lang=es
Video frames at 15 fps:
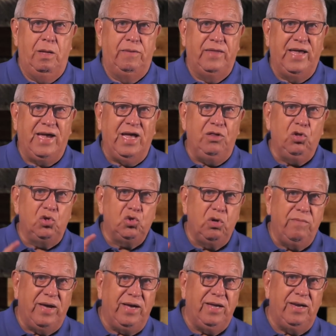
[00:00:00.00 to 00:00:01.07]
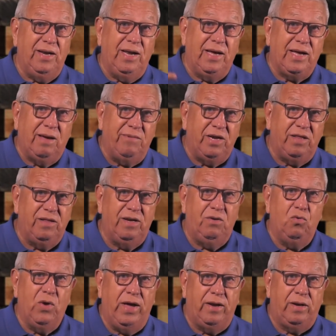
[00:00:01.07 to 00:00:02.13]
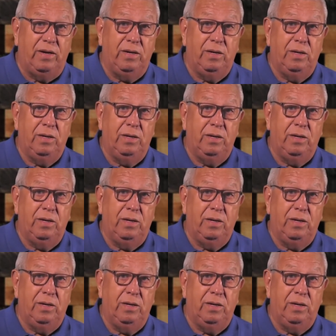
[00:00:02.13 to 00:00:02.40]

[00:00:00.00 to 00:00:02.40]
dejando su imagen en las cámaras del lugar?